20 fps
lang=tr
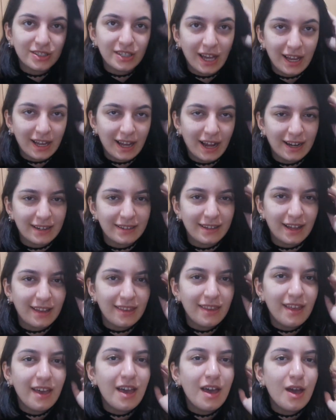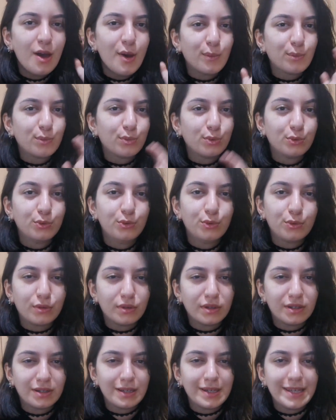şeylerden,
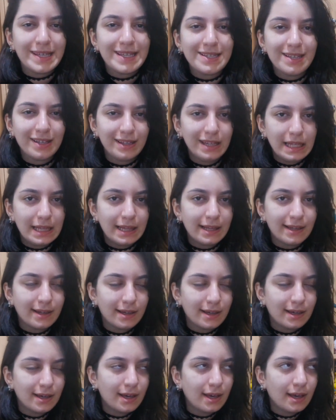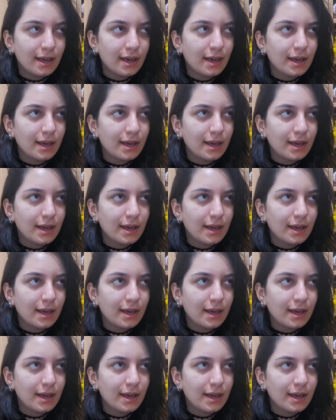buldukları, izledikleri,